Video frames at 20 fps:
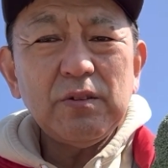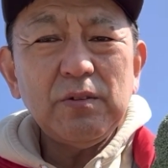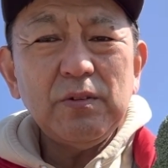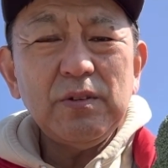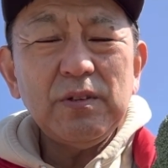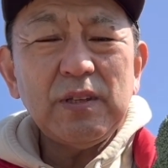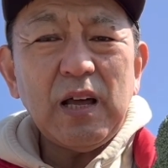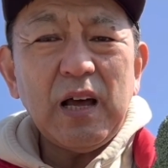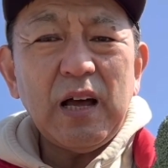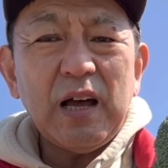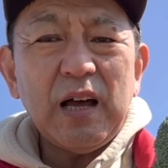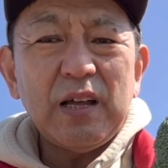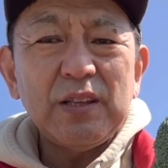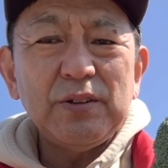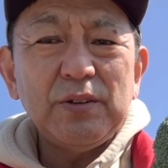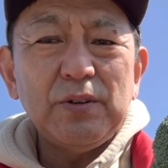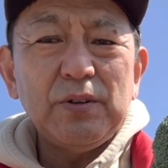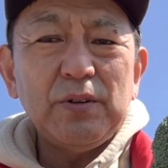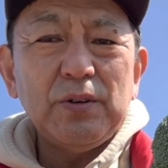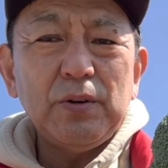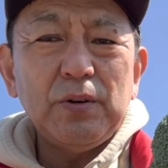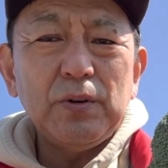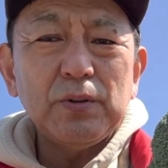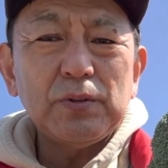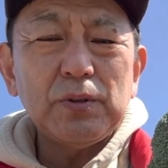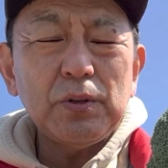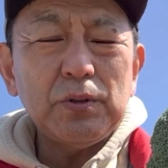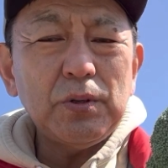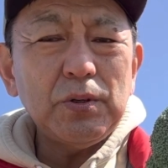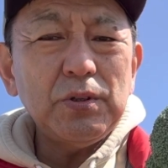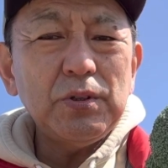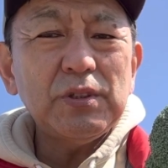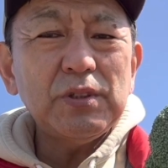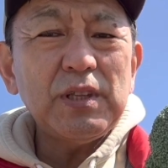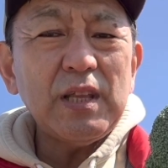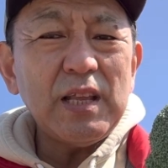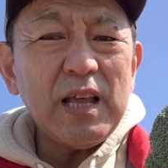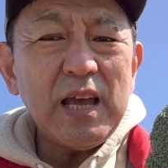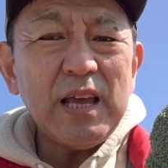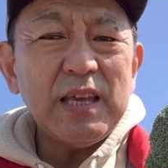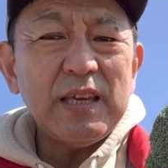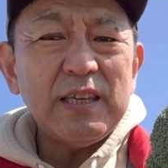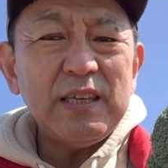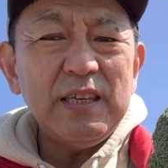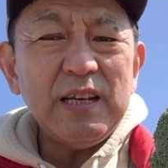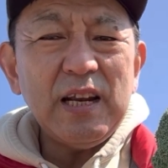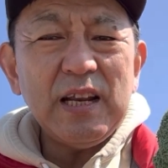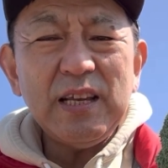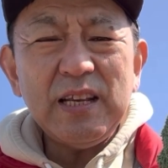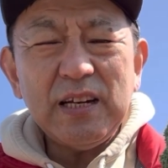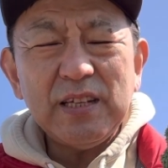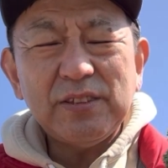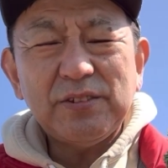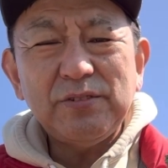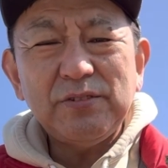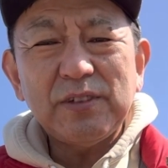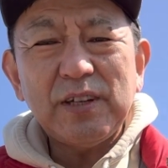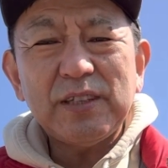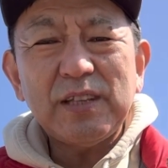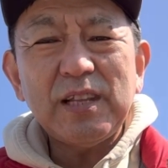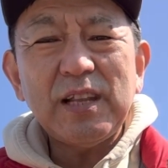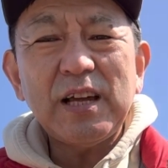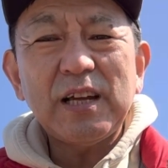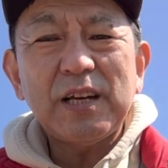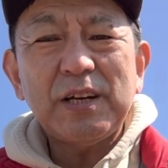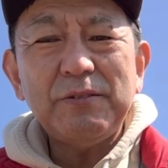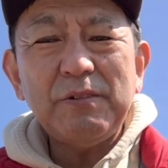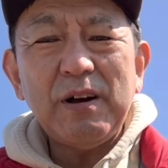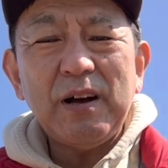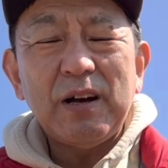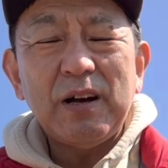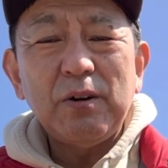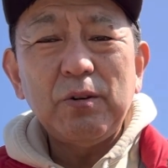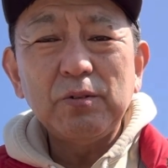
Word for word: そういった、あの整ってない、イライラする方なんかは、